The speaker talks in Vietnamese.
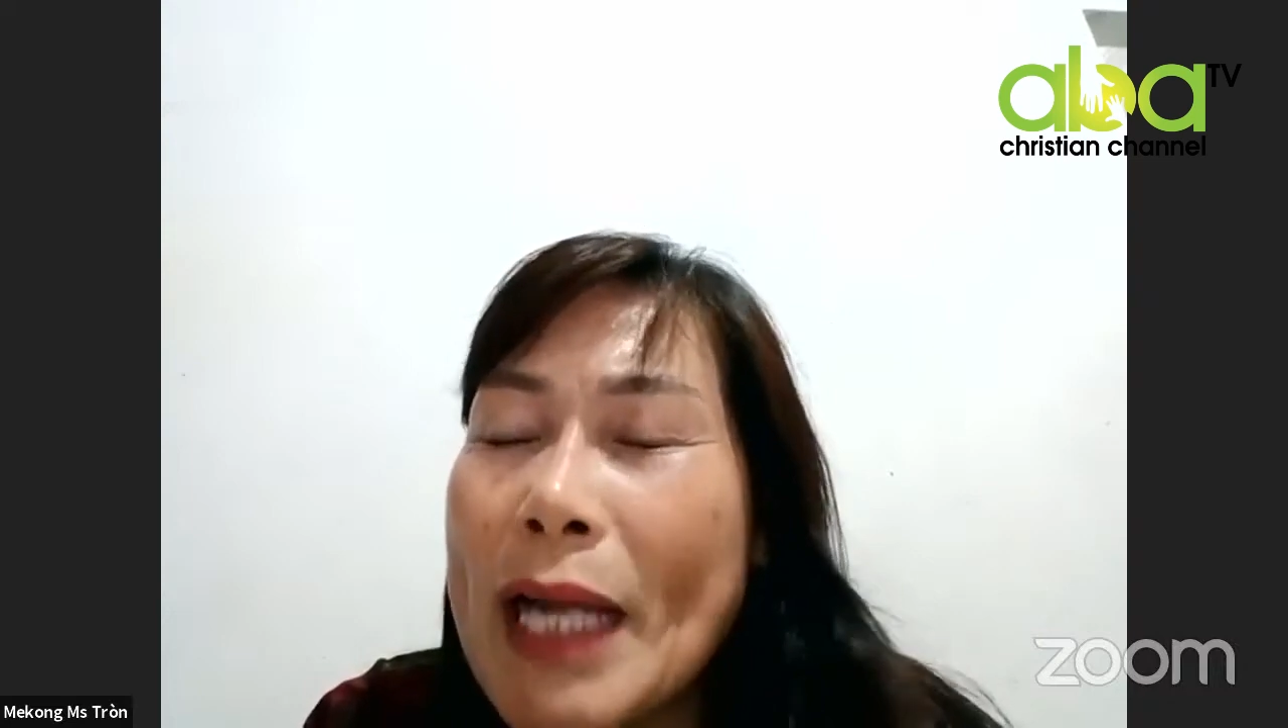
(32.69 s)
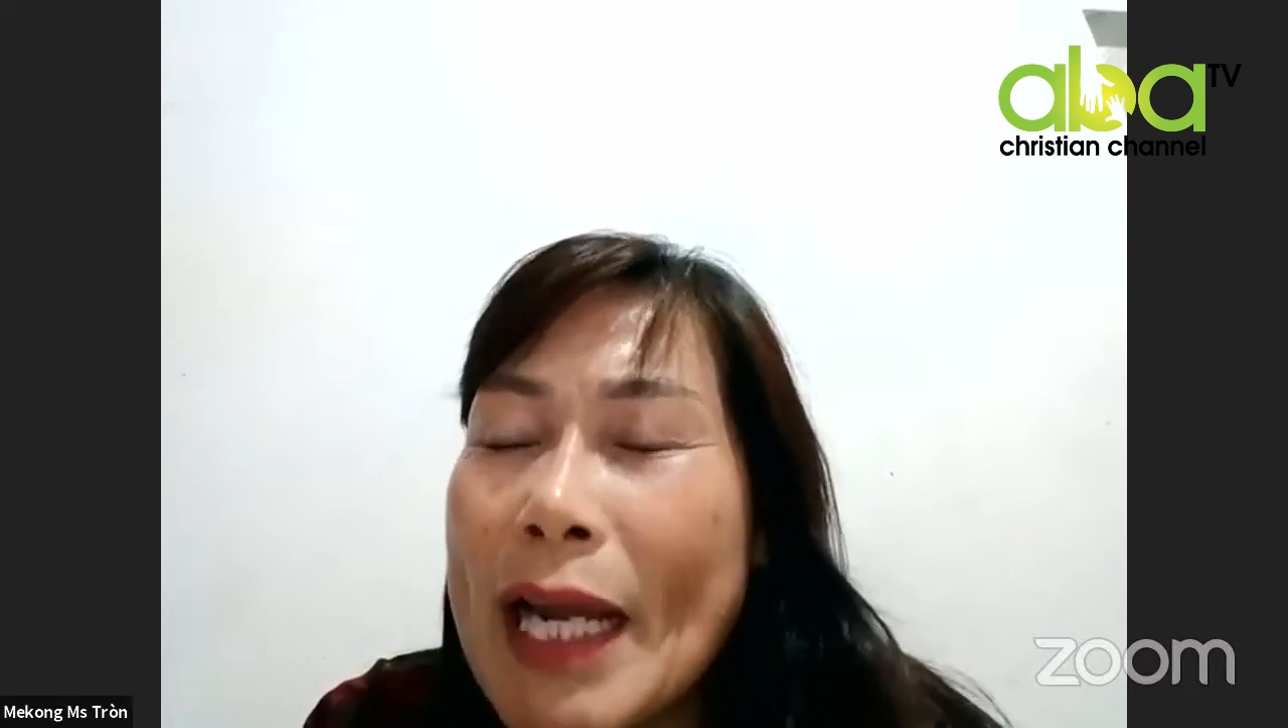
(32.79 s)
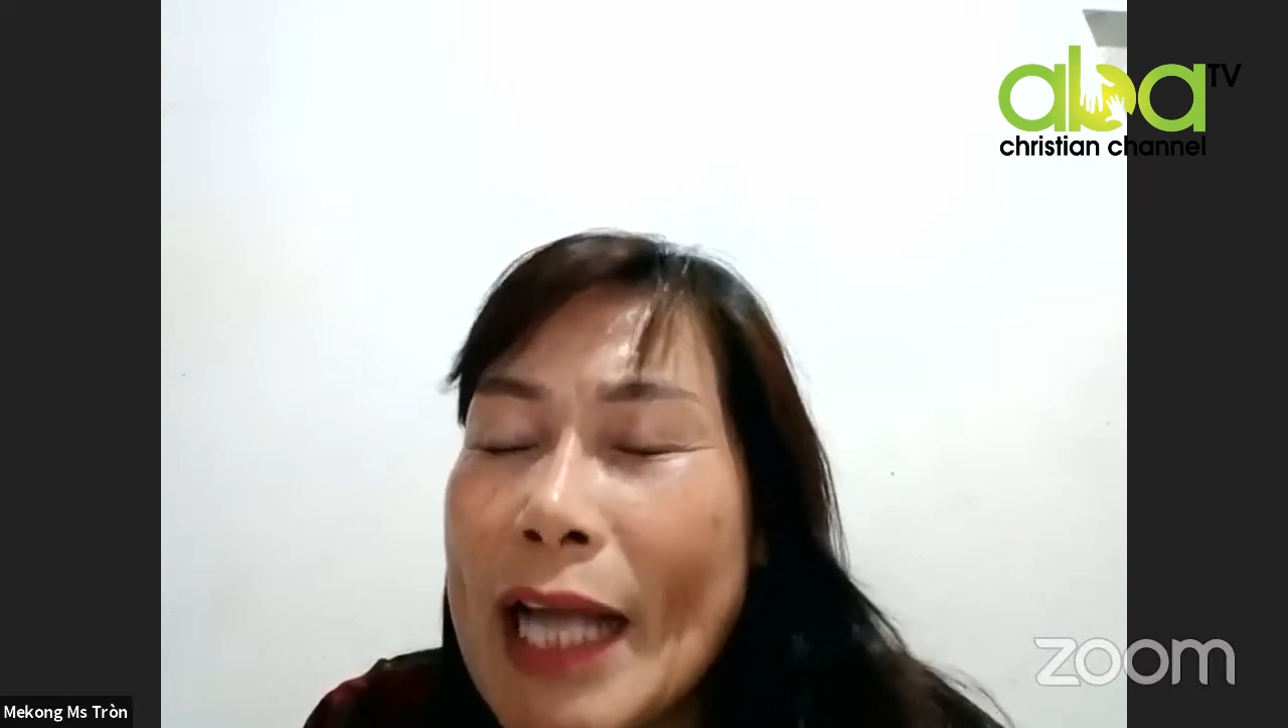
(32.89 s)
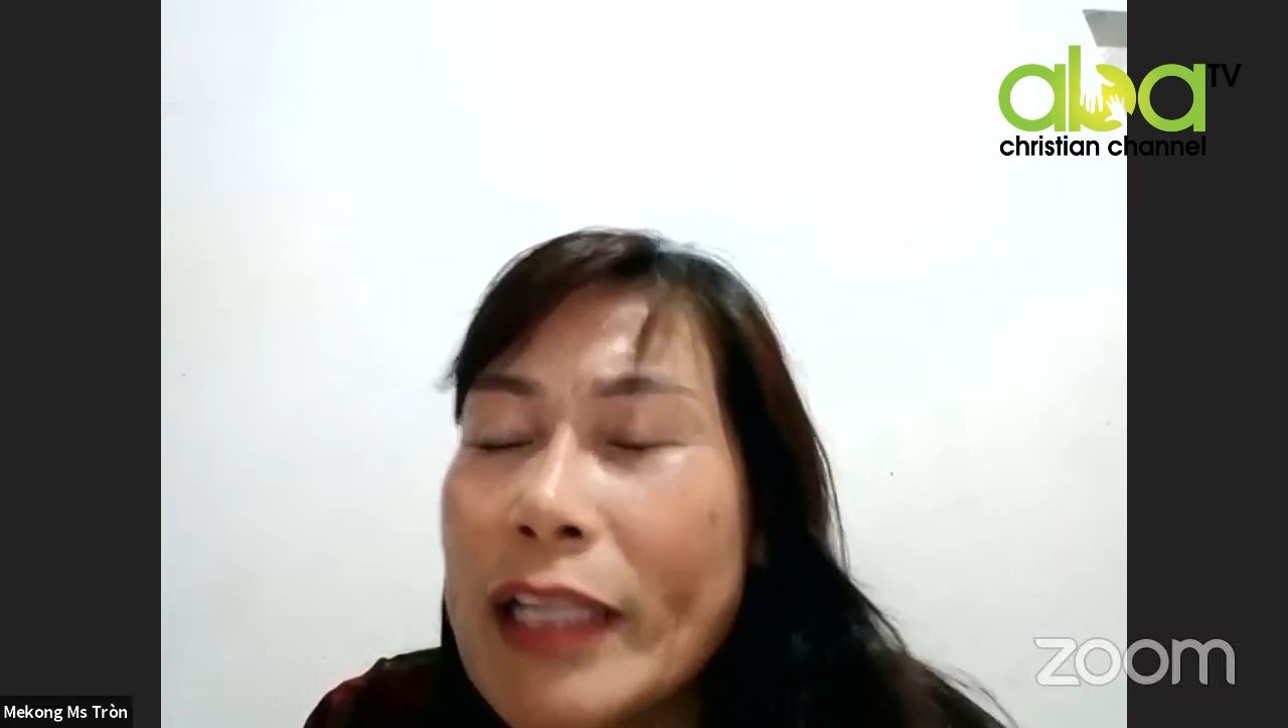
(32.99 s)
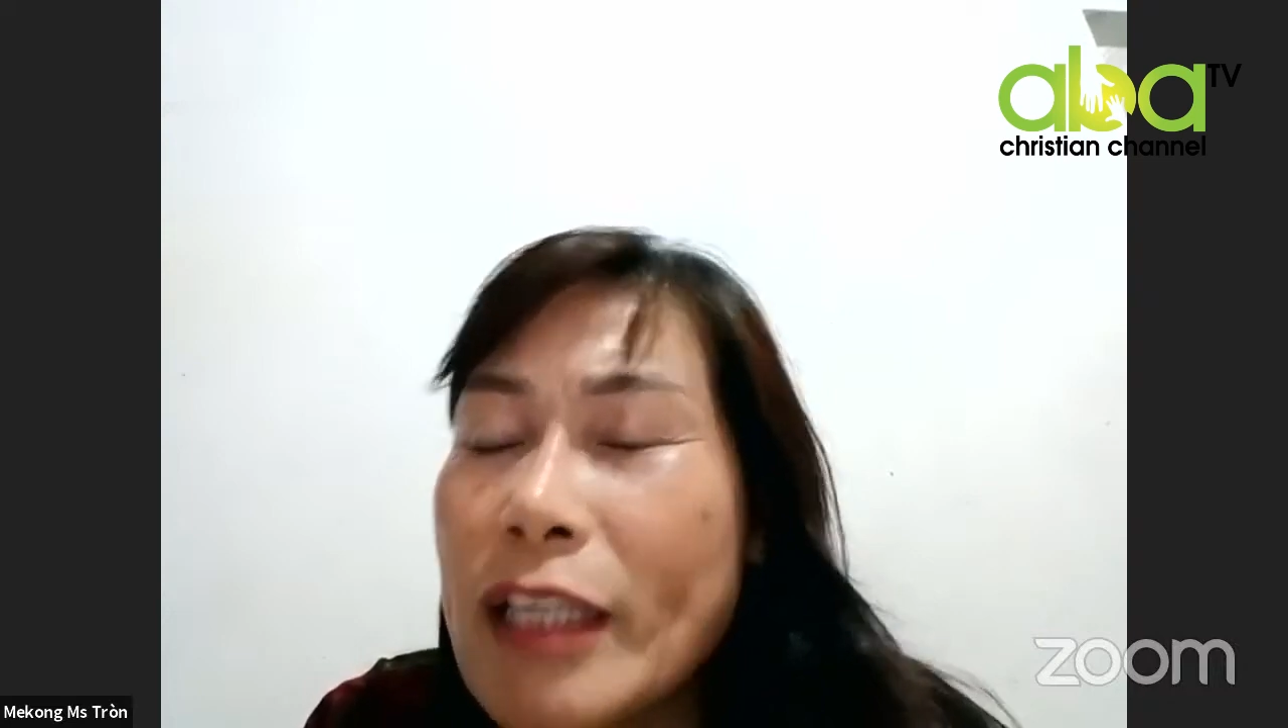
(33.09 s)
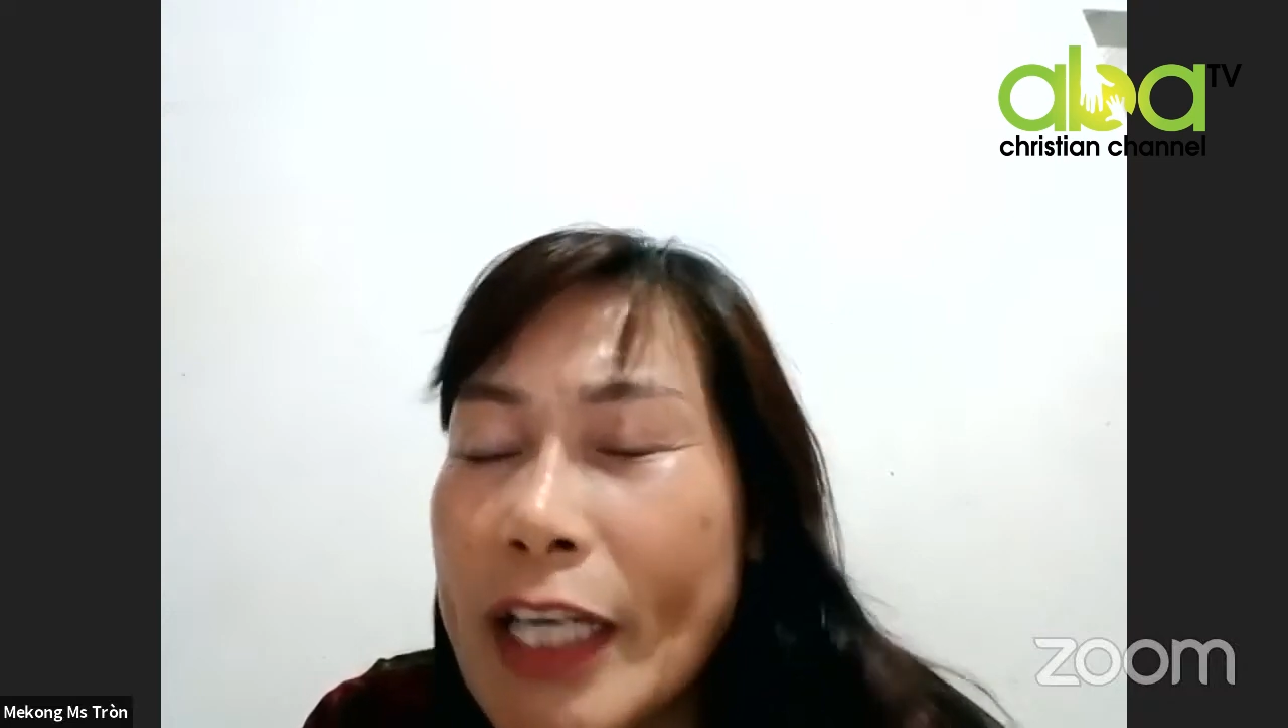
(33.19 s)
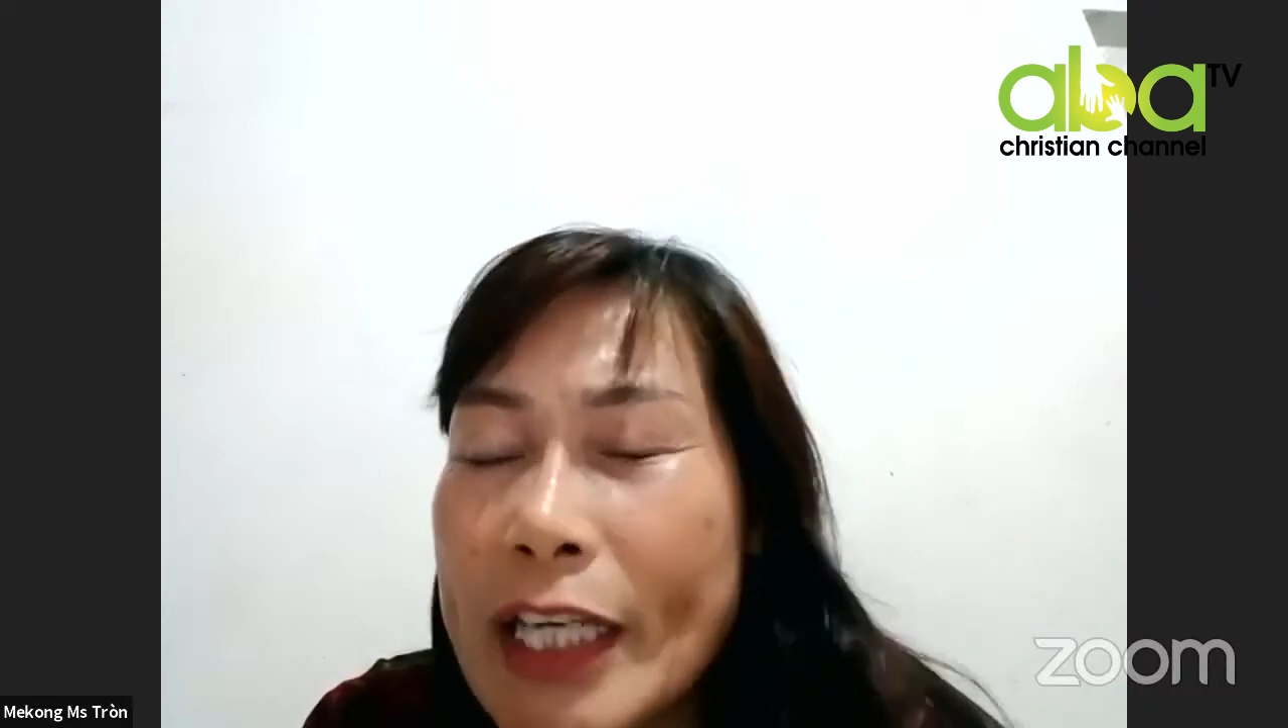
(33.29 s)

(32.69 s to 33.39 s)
Ngài đang thực